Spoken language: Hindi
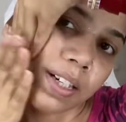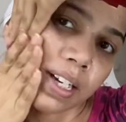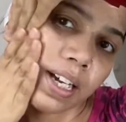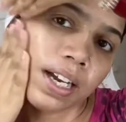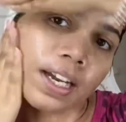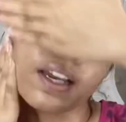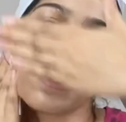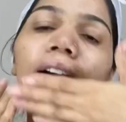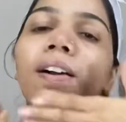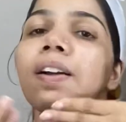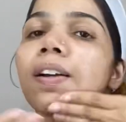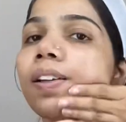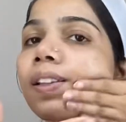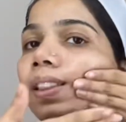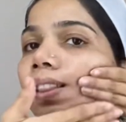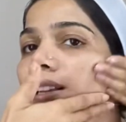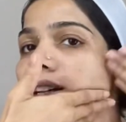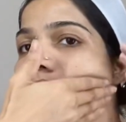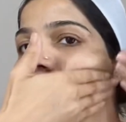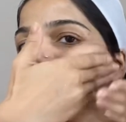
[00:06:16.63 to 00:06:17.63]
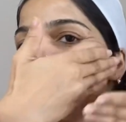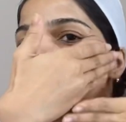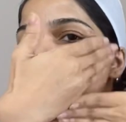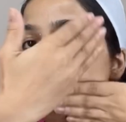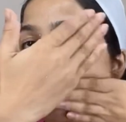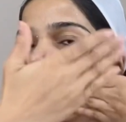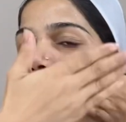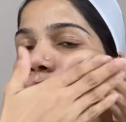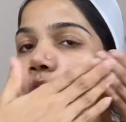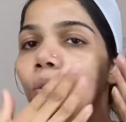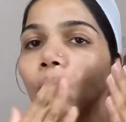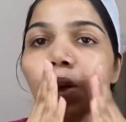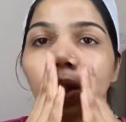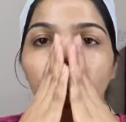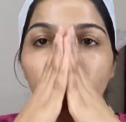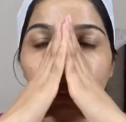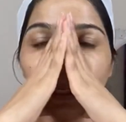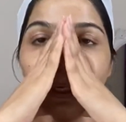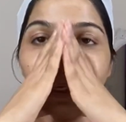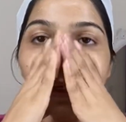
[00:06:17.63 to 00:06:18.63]
आएगा इतना अच्छा ग्लो
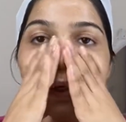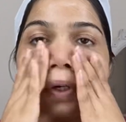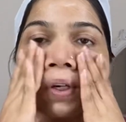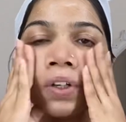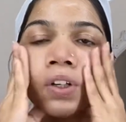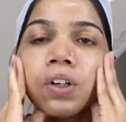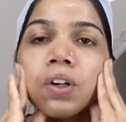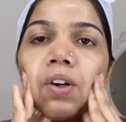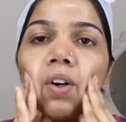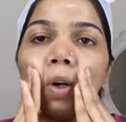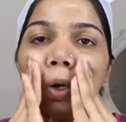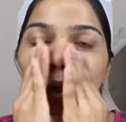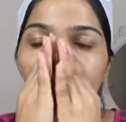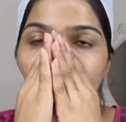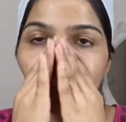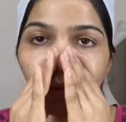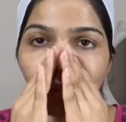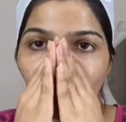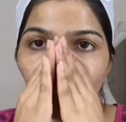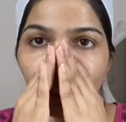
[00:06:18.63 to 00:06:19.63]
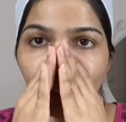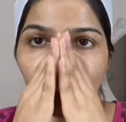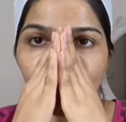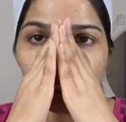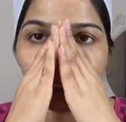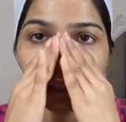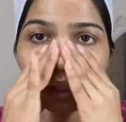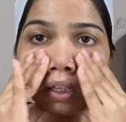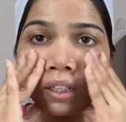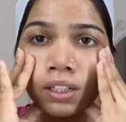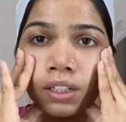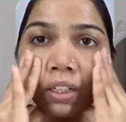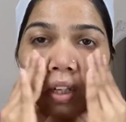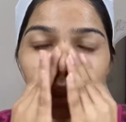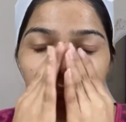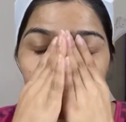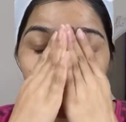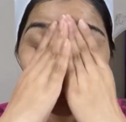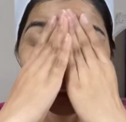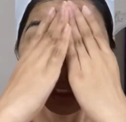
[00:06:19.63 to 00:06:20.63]
आएगा और फेस
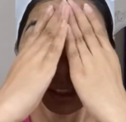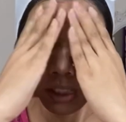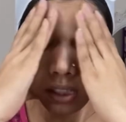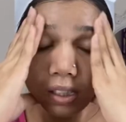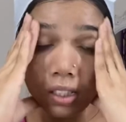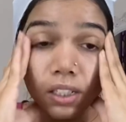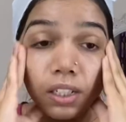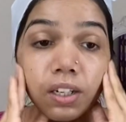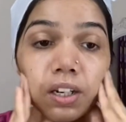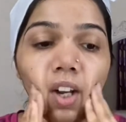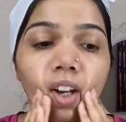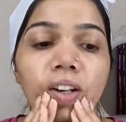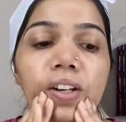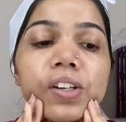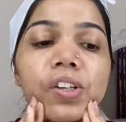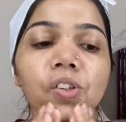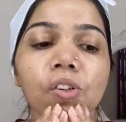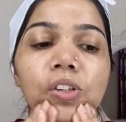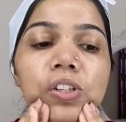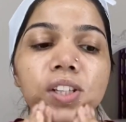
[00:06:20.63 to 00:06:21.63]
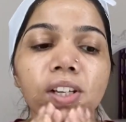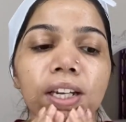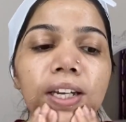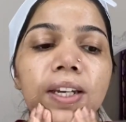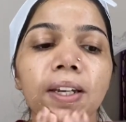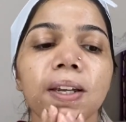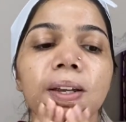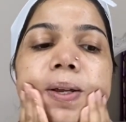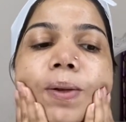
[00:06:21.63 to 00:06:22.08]
अच्छे से नरिश हो जाएगी